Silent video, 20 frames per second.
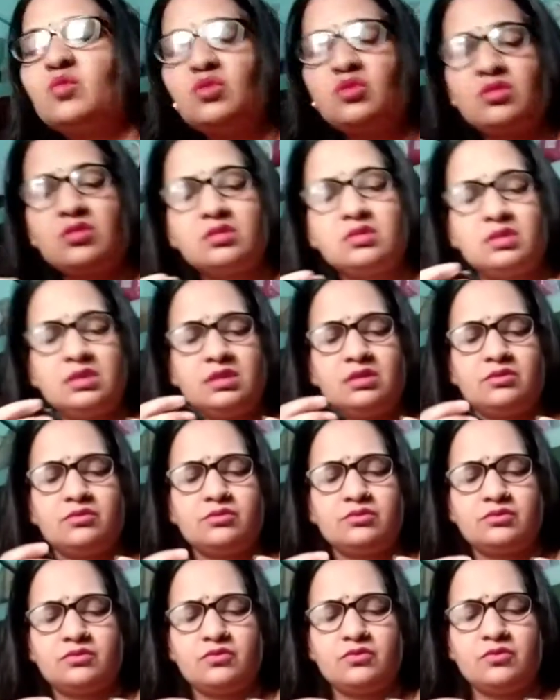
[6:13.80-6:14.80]
बहुत दिन
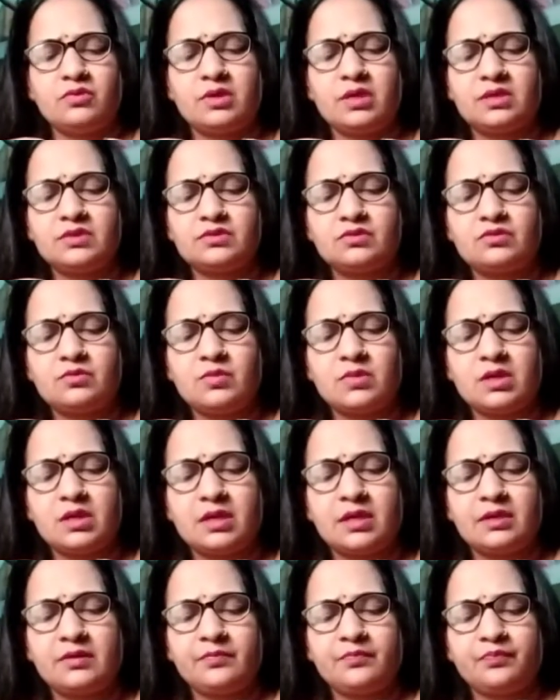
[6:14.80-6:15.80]
हो गए इसको
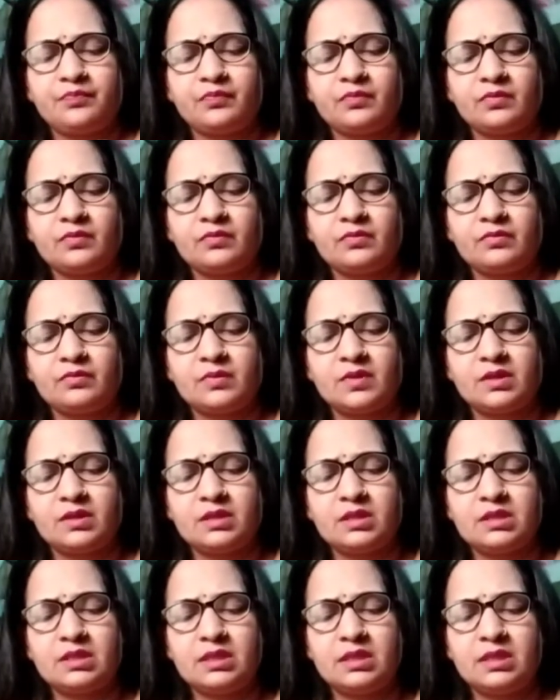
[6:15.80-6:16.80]
मंगाया
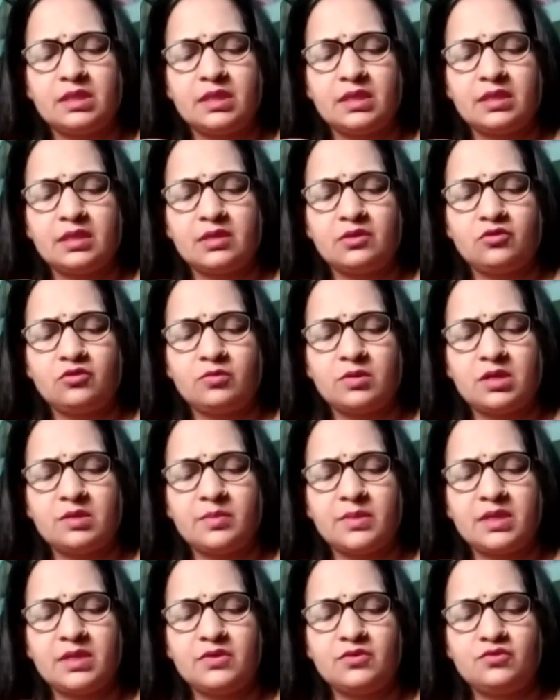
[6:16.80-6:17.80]
पता नहीं एक या दो बार
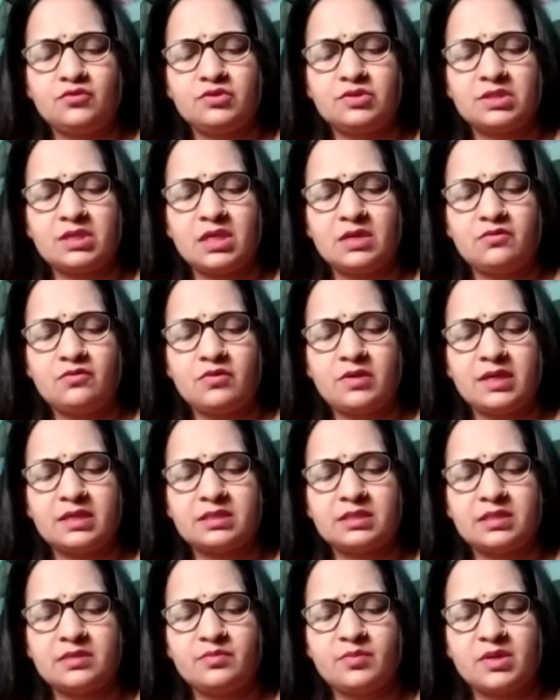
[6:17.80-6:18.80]
मैंने यूज़ किया वो
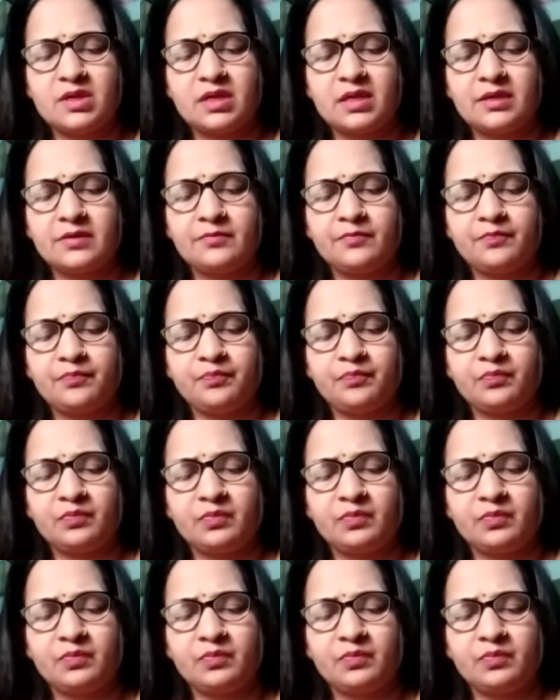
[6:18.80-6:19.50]
ऐसे ही पड़ा है